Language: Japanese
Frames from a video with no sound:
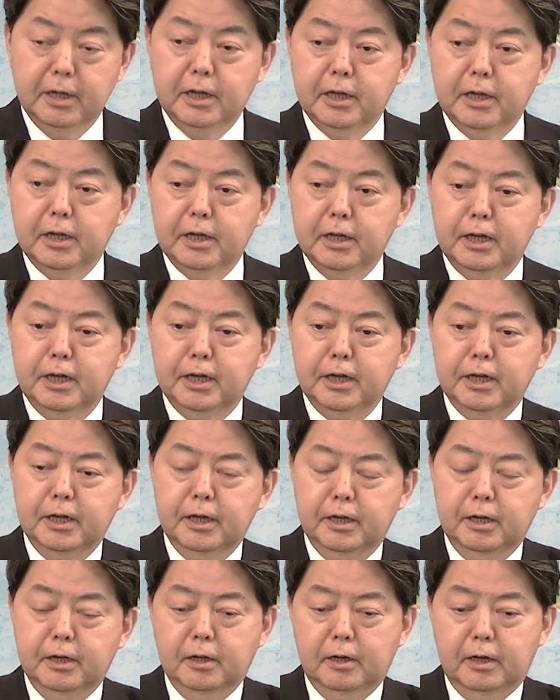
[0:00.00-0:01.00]

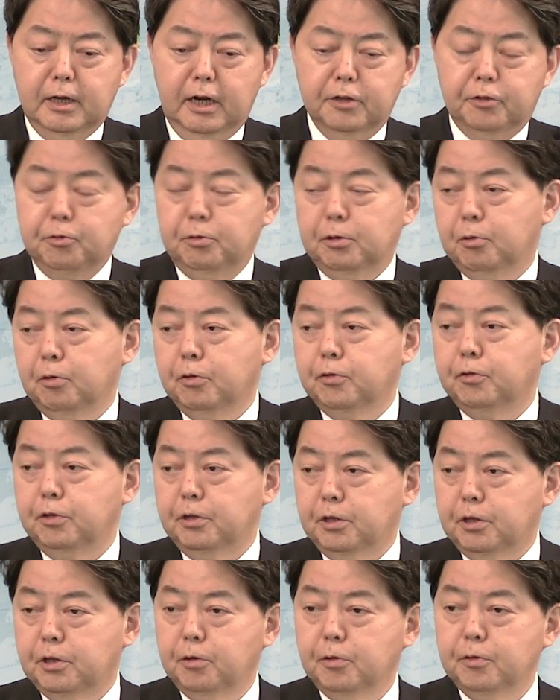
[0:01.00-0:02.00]
え会長にご
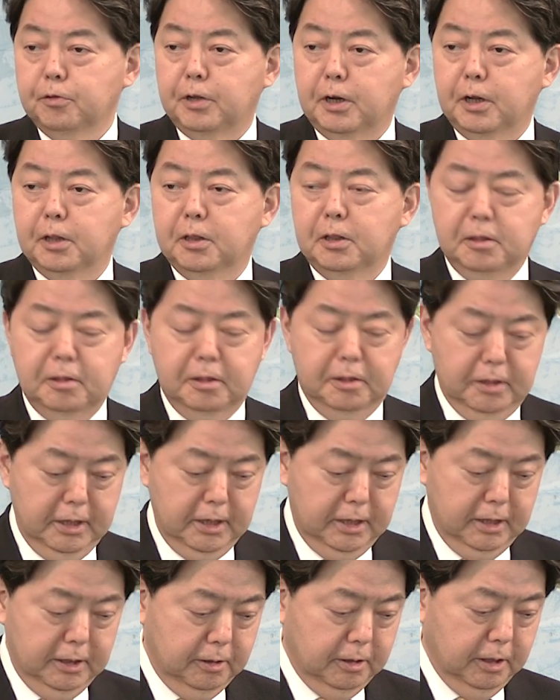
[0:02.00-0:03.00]
推挙され
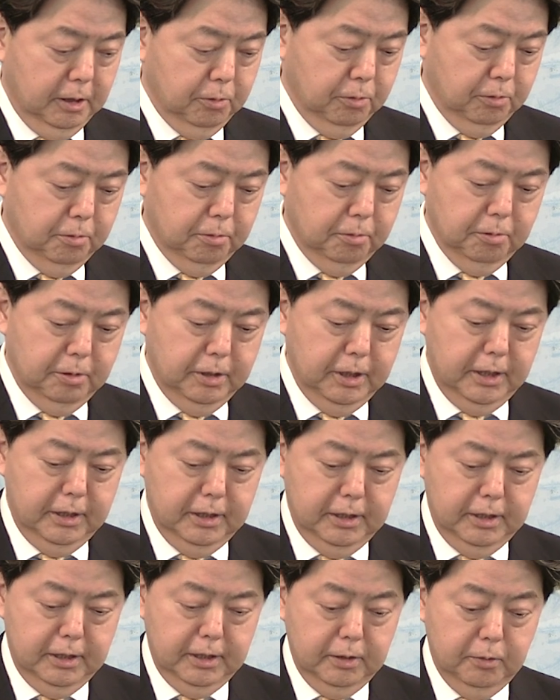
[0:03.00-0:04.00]
てきたところ
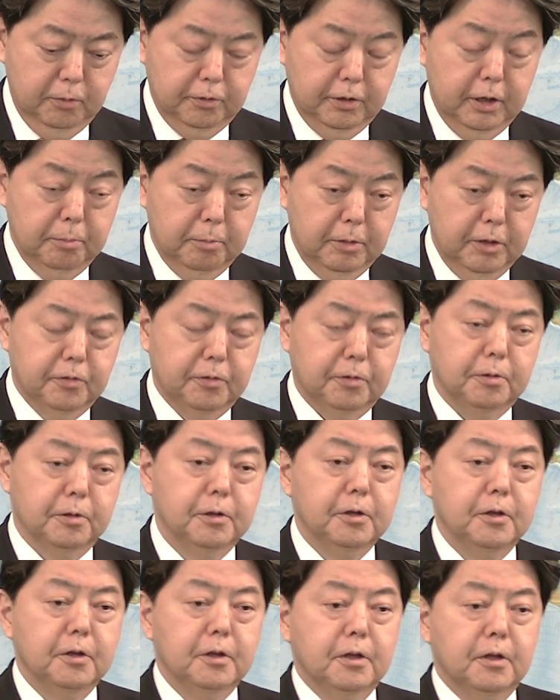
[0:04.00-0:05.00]
でございます。
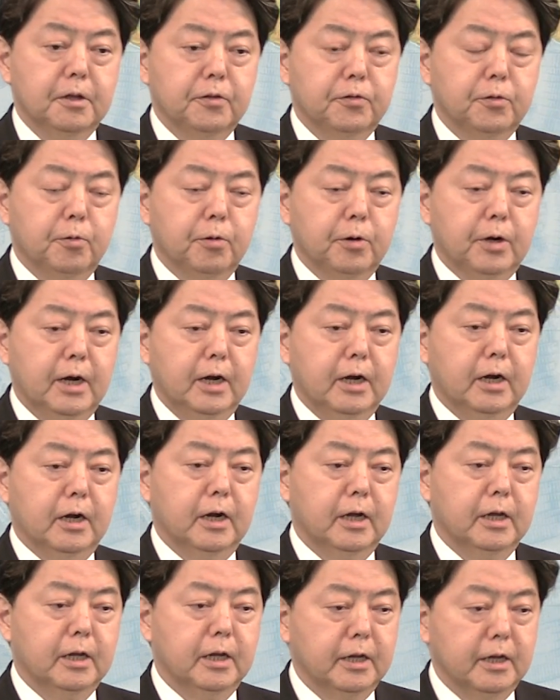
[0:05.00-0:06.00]
その間、
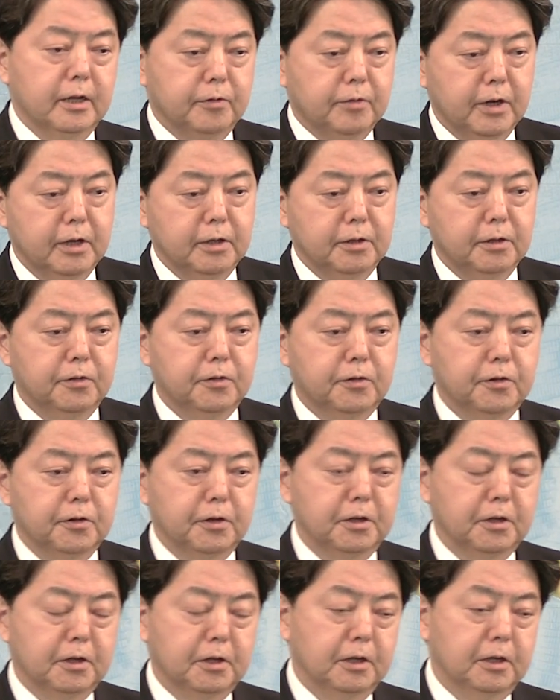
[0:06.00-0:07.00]
え在
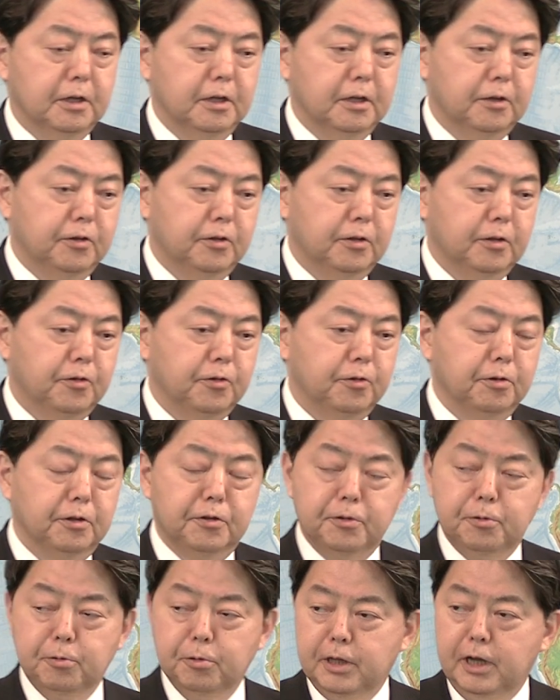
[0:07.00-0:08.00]
日、駐
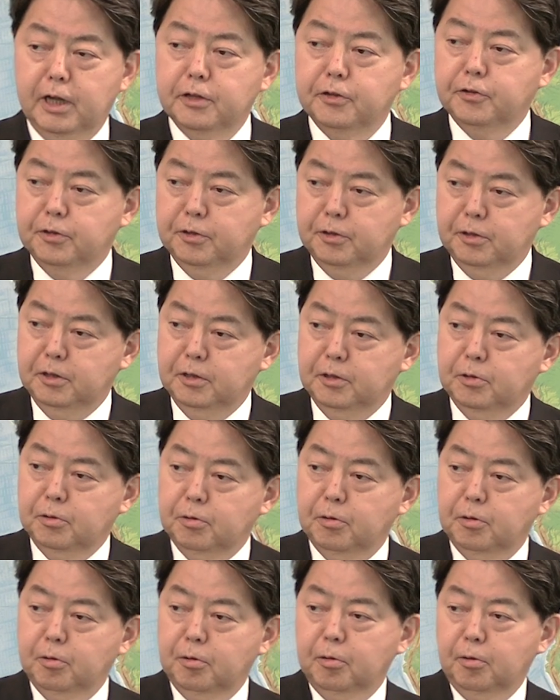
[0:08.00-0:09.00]
日の大使と
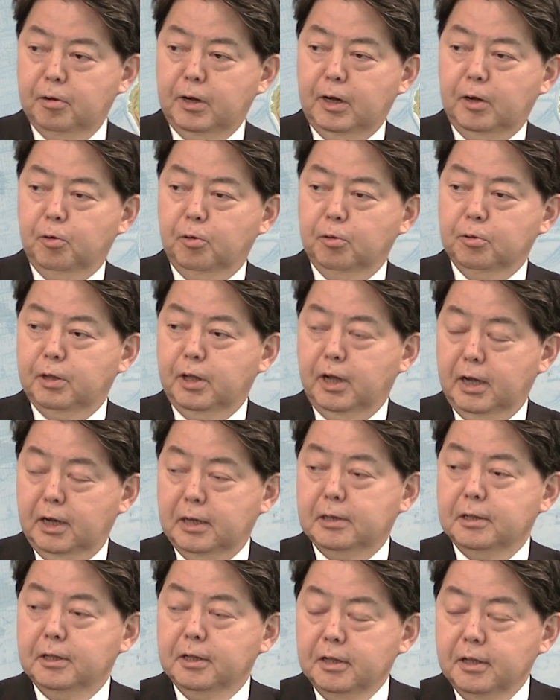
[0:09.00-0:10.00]
の懇談、
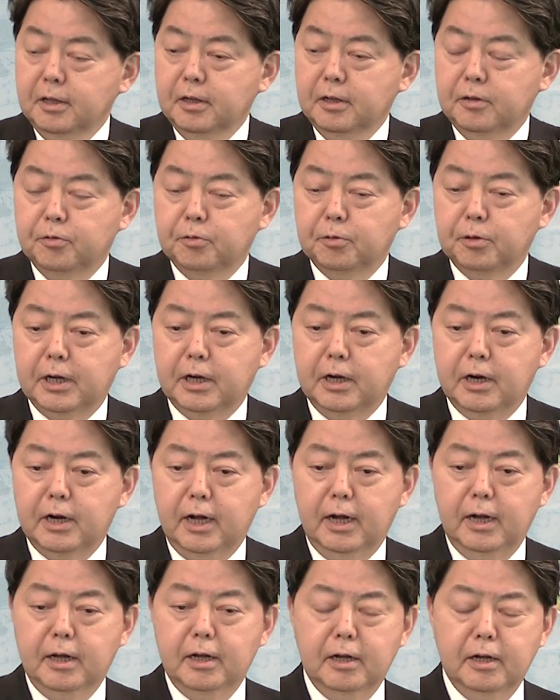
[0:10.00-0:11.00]
それか
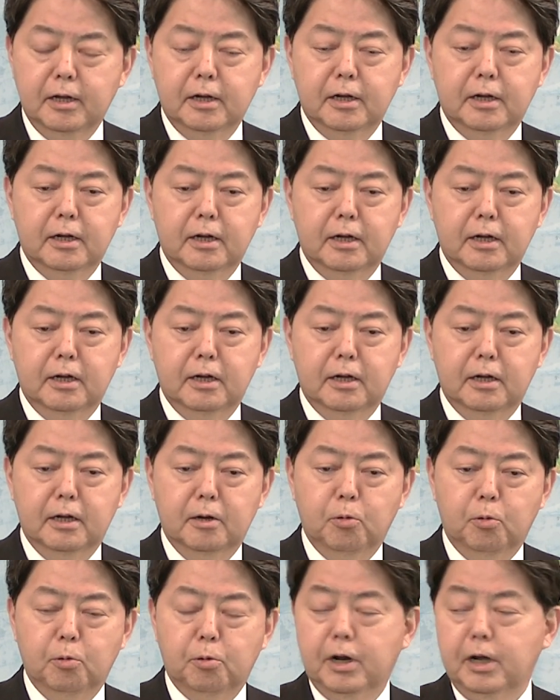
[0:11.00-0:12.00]
ら
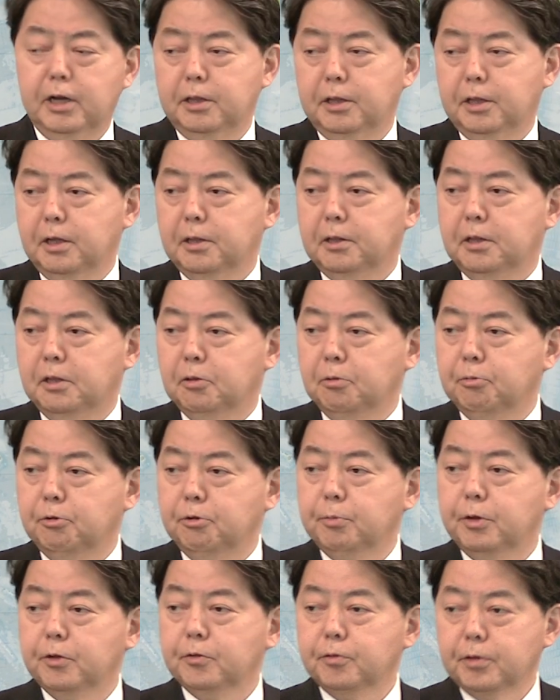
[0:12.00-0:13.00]
あオンラインであったと思
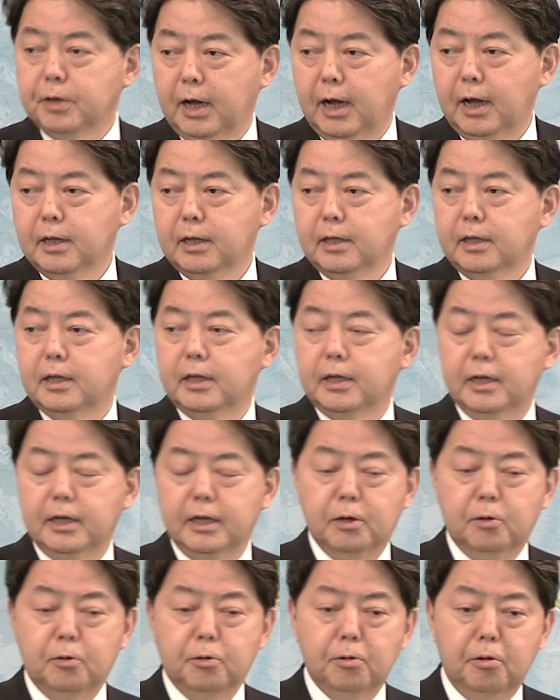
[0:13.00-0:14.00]
いますが、
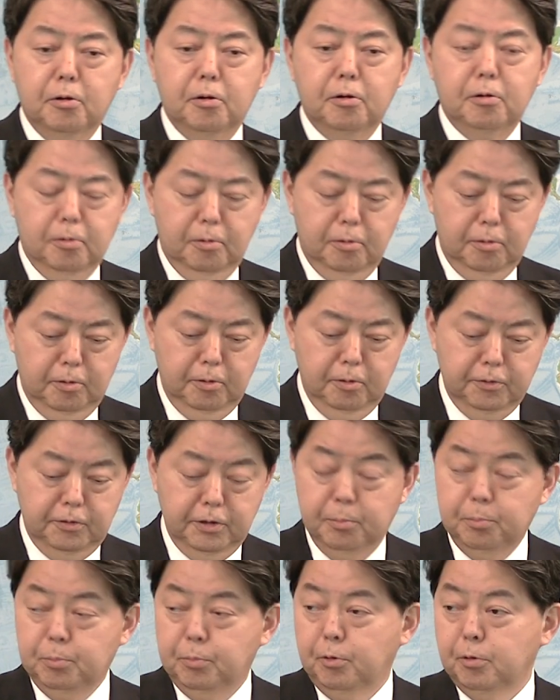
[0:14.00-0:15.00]
えこの
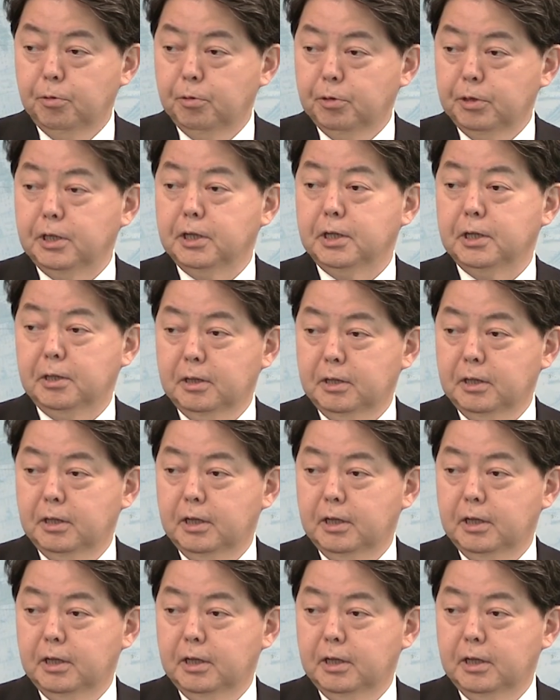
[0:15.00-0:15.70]
先方の議員